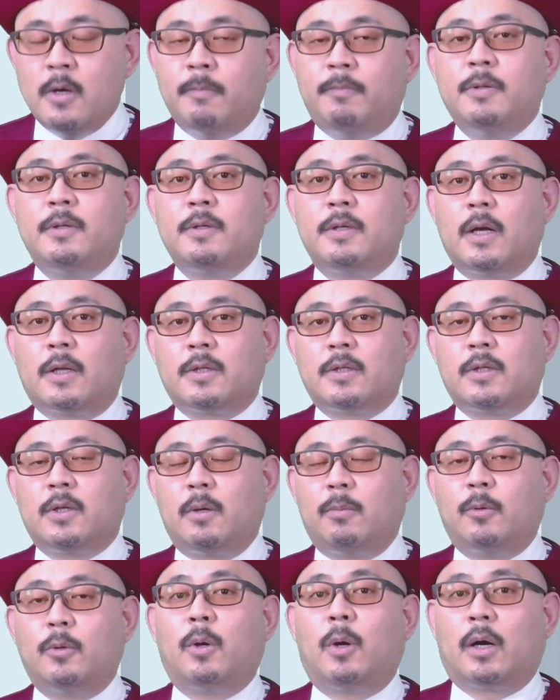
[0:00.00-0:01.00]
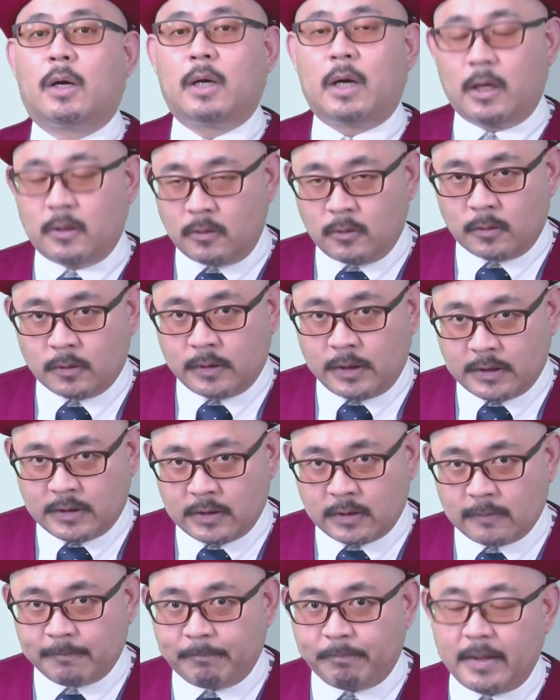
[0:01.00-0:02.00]
分割というものは可能で
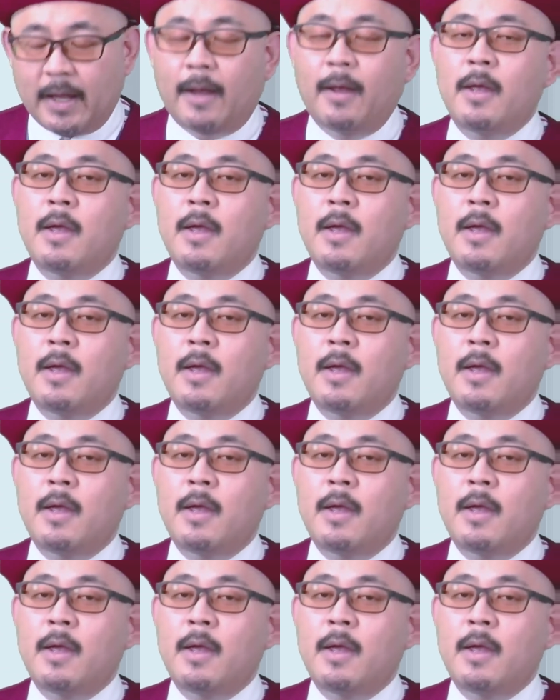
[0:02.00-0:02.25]
す。で、